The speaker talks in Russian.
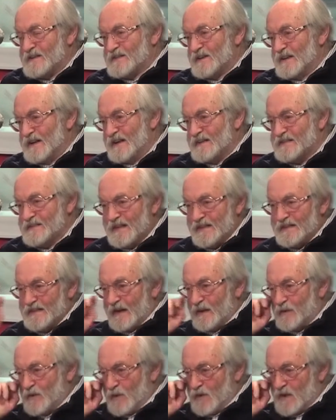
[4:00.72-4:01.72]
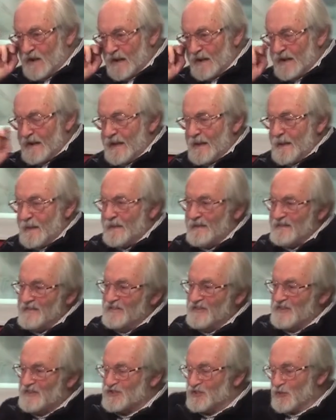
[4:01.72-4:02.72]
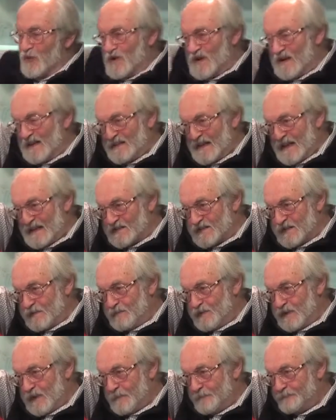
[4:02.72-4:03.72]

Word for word: железная дорога, высокая насыпь.